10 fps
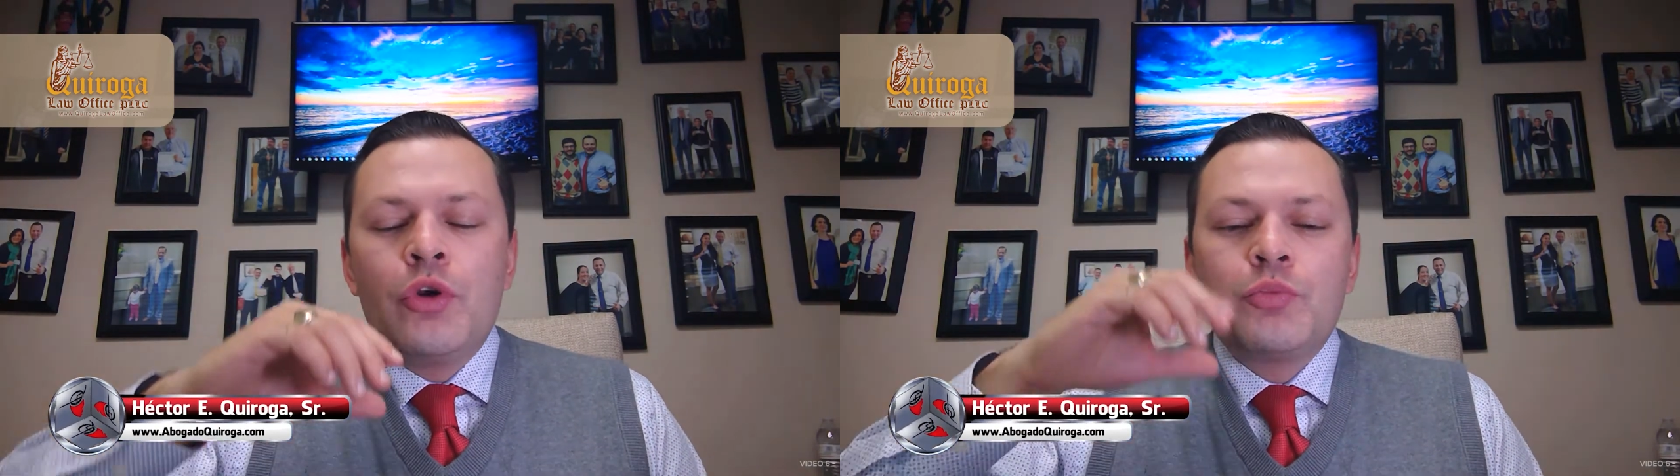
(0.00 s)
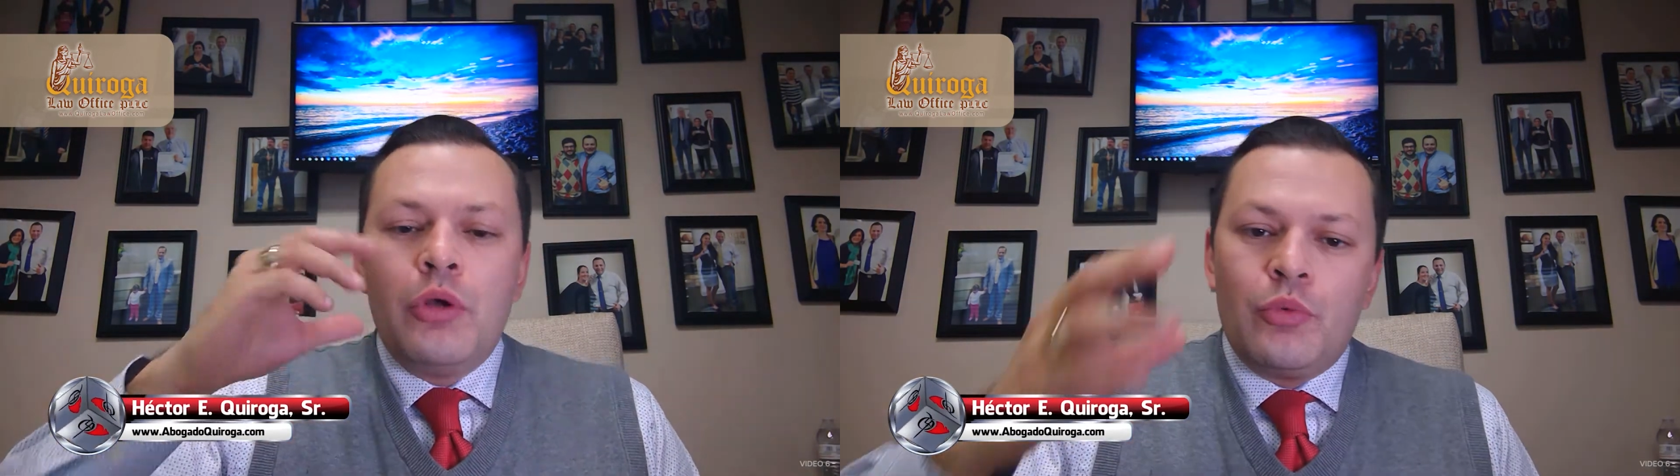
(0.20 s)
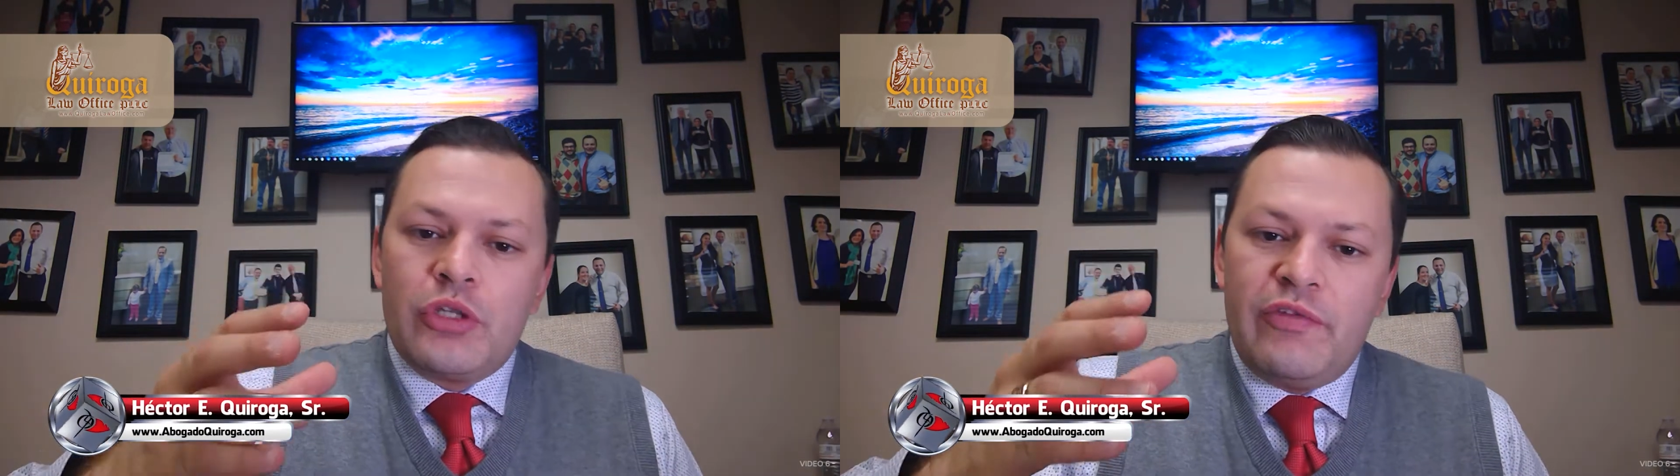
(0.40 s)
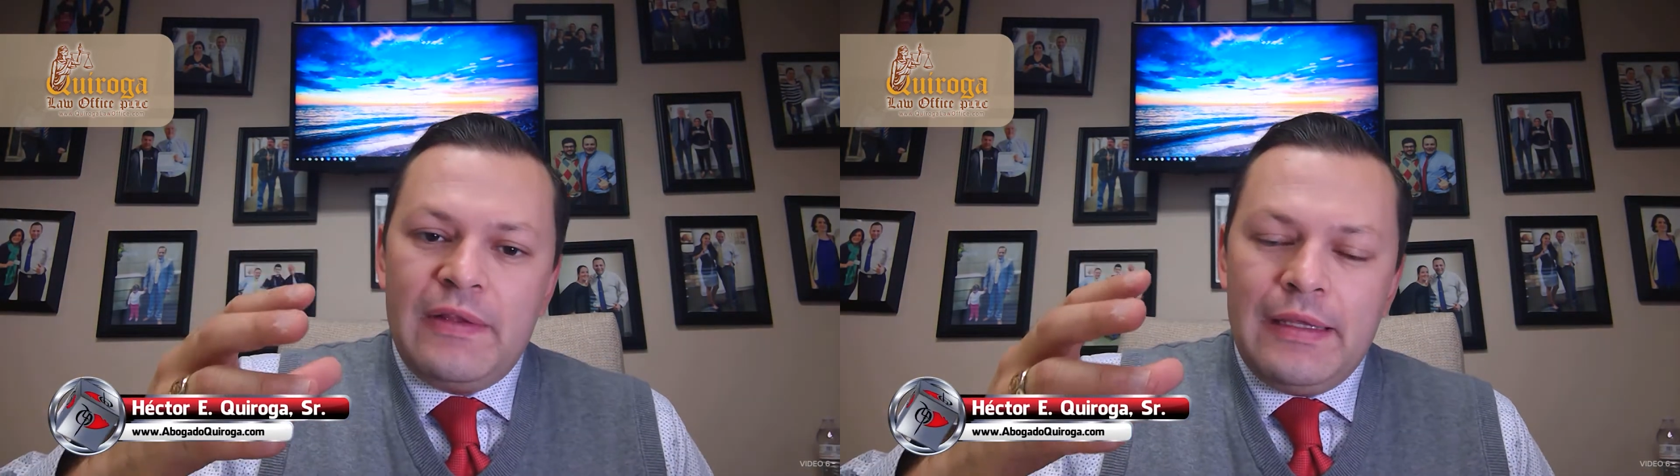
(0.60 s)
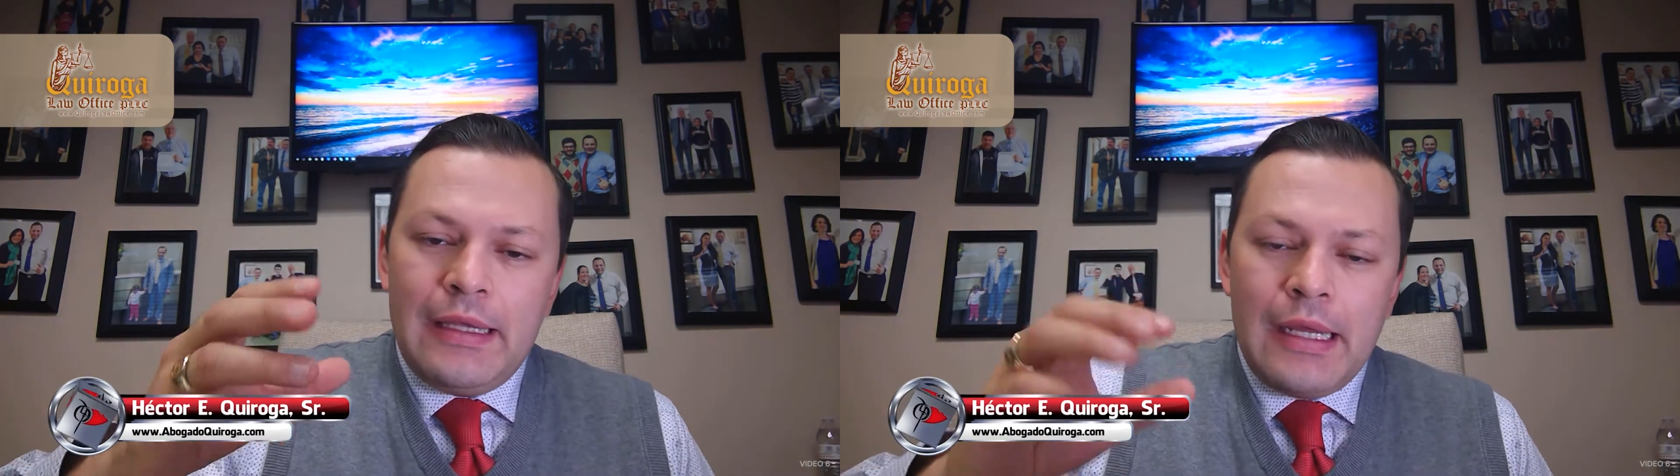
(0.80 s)
nos podemos
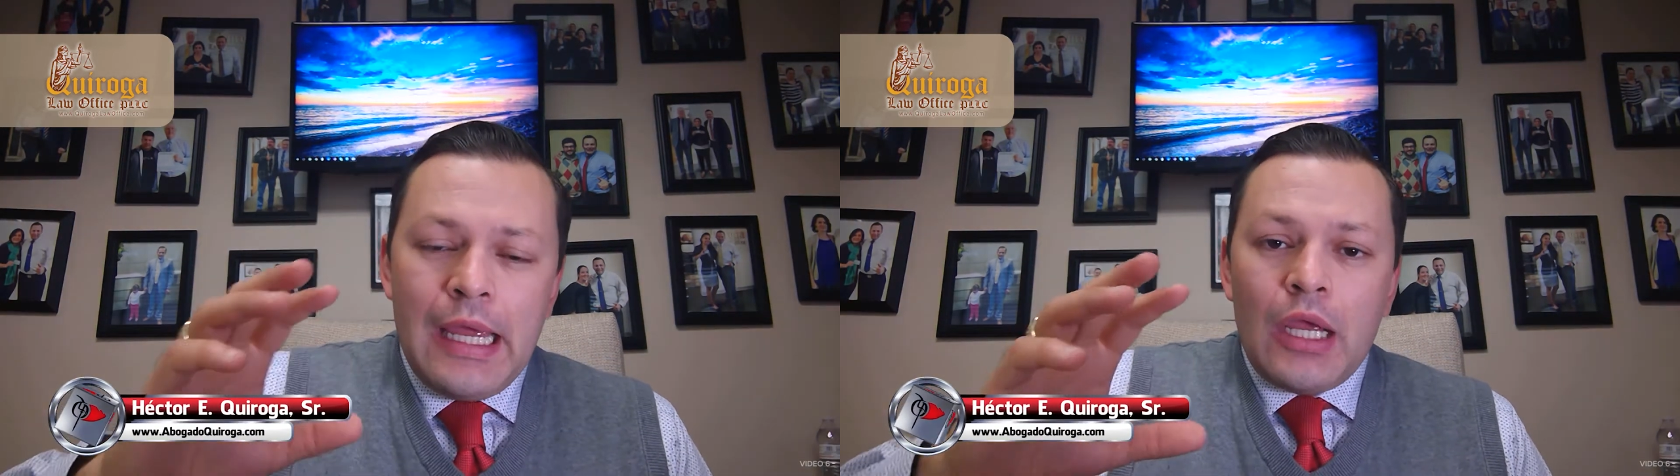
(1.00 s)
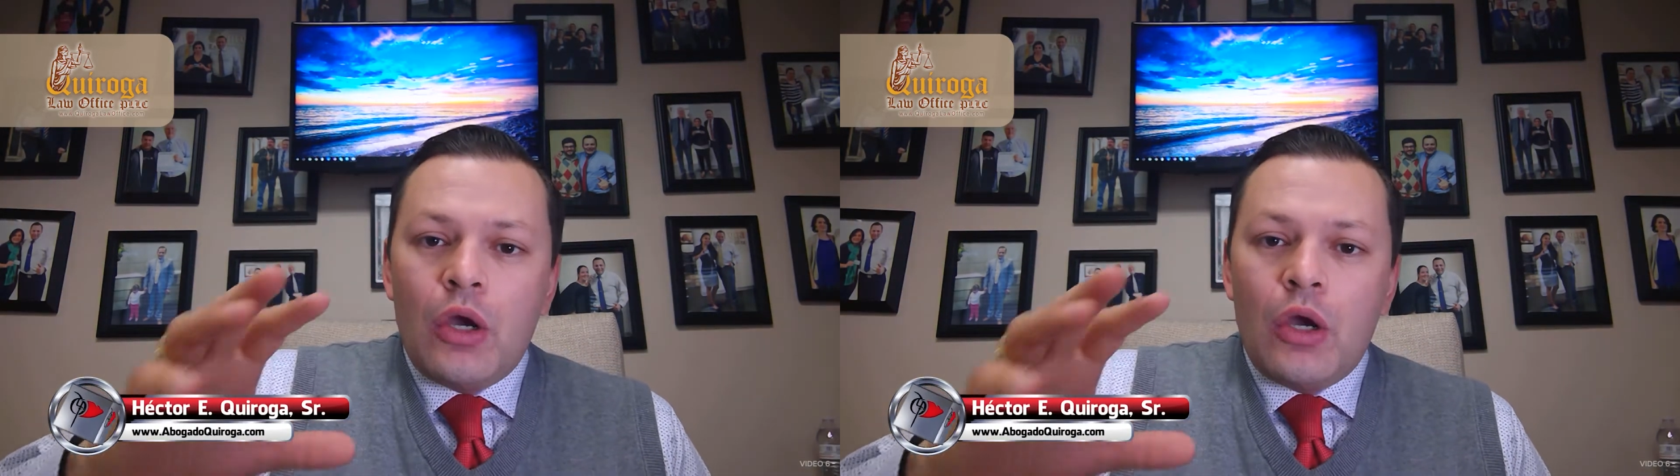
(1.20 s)
defender?